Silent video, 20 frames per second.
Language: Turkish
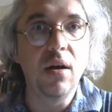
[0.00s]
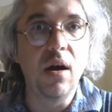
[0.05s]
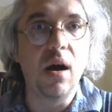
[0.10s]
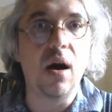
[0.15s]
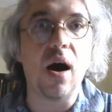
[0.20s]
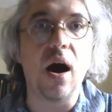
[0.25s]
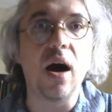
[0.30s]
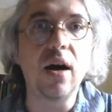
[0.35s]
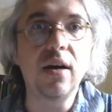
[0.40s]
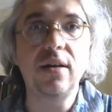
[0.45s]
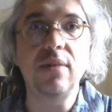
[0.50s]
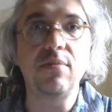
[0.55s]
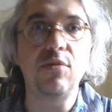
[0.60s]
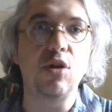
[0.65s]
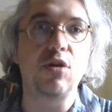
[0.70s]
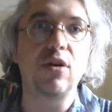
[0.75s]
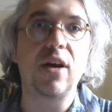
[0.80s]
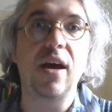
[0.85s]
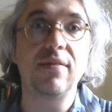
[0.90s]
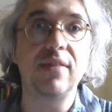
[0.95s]
halim
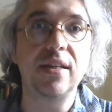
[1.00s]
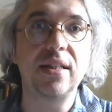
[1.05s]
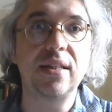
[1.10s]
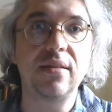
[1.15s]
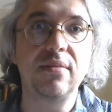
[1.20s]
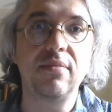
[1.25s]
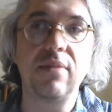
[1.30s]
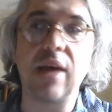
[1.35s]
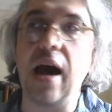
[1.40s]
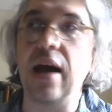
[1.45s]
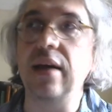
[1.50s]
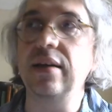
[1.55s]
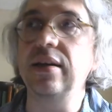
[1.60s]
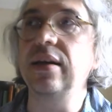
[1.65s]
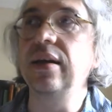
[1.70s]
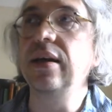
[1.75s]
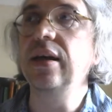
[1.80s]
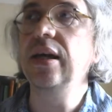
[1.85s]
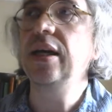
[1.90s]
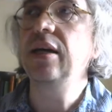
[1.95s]
yok heves yani
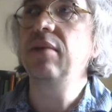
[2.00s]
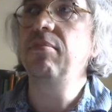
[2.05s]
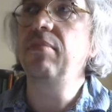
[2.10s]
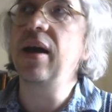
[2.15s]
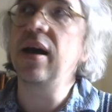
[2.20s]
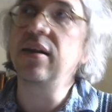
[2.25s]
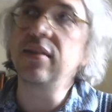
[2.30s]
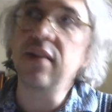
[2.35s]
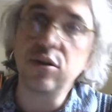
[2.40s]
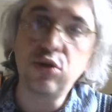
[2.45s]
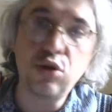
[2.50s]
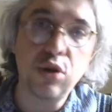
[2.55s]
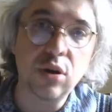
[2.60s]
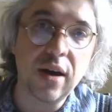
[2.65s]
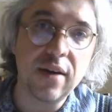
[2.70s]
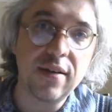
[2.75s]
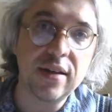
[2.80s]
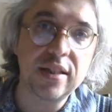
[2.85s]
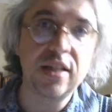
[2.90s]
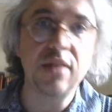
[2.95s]
bir yandan çok
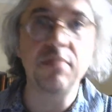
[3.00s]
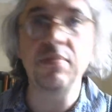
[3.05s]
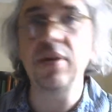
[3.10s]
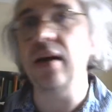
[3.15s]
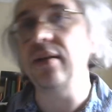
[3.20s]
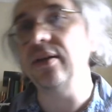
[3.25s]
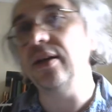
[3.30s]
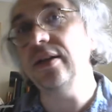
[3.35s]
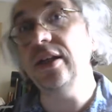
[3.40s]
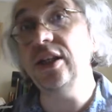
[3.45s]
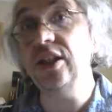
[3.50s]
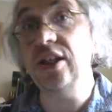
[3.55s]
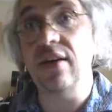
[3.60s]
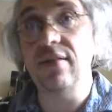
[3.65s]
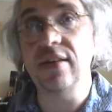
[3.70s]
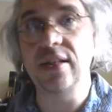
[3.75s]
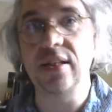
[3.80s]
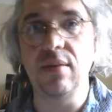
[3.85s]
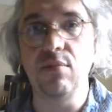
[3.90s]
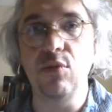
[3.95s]
hevesliyim bir yandan hiç
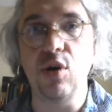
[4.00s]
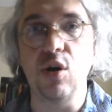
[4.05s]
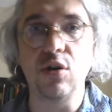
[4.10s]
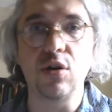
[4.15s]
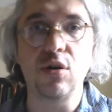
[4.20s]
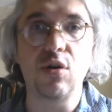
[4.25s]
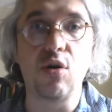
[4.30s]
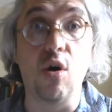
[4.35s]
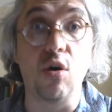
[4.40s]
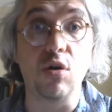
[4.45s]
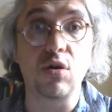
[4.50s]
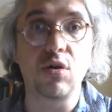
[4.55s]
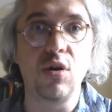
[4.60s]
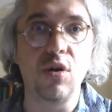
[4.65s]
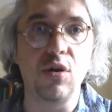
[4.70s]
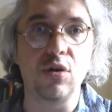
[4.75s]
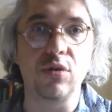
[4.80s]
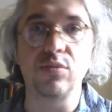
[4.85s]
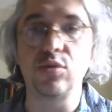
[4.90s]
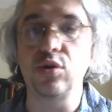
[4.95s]
hevesim yok.
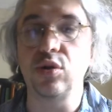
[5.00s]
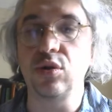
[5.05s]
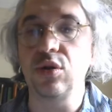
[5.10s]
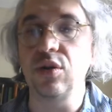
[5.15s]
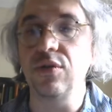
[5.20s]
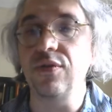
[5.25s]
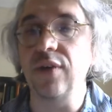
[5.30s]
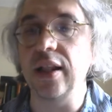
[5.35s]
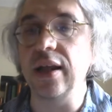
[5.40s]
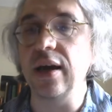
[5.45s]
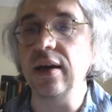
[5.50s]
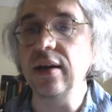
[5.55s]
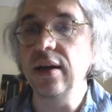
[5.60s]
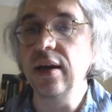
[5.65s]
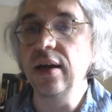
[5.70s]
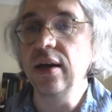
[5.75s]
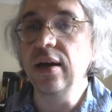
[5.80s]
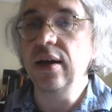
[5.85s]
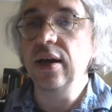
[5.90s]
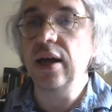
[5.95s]
Korkuyorum çünkü falan.
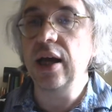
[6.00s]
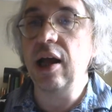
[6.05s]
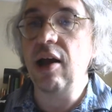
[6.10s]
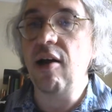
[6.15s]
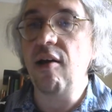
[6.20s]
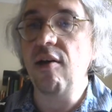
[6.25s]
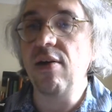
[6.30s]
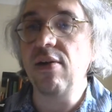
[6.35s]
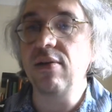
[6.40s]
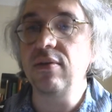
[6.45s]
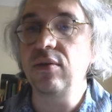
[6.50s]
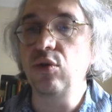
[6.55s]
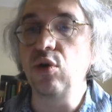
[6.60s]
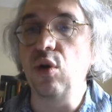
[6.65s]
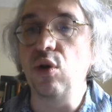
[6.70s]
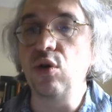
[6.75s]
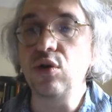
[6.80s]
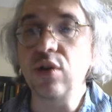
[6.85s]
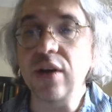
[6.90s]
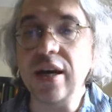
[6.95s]
E,
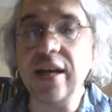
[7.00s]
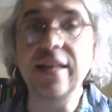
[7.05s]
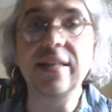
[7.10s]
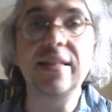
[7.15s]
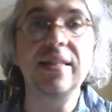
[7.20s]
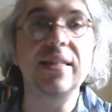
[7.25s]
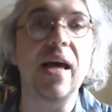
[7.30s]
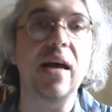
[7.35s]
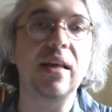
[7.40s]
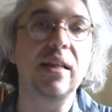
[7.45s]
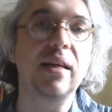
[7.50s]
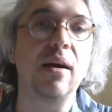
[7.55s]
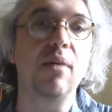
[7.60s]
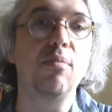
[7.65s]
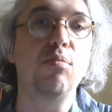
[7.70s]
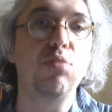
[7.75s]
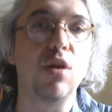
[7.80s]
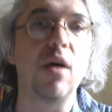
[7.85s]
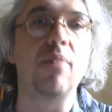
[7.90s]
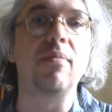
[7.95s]
doğru insanı
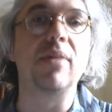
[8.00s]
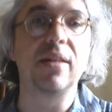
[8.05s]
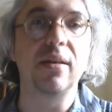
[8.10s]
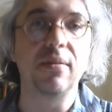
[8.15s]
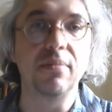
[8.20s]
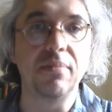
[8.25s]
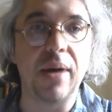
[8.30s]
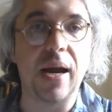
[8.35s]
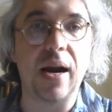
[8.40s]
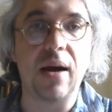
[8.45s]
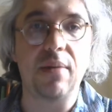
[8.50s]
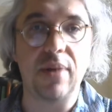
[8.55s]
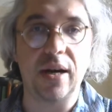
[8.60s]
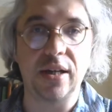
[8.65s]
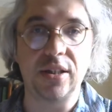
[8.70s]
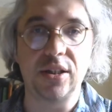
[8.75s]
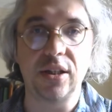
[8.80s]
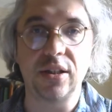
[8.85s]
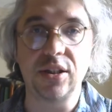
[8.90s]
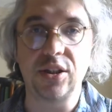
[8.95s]
bulamadım
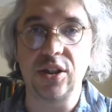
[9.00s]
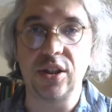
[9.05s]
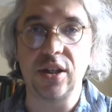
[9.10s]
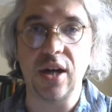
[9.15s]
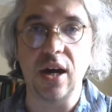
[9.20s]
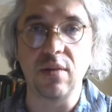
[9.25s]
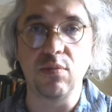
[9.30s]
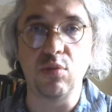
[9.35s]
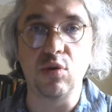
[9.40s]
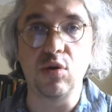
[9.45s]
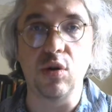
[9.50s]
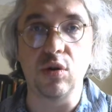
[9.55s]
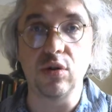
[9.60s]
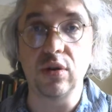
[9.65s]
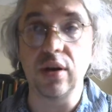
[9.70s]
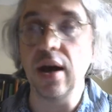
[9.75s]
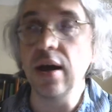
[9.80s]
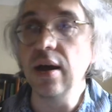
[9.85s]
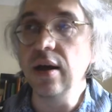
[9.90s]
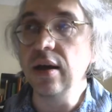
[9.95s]
beraber çalışacak bu
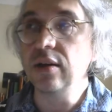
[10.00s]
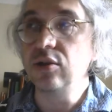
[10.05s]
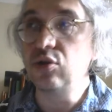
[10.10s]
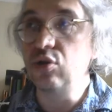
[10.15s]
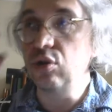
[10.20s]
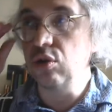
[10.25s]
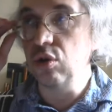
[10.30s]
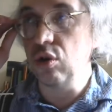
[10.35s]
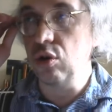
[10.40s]
konuda. Çünkü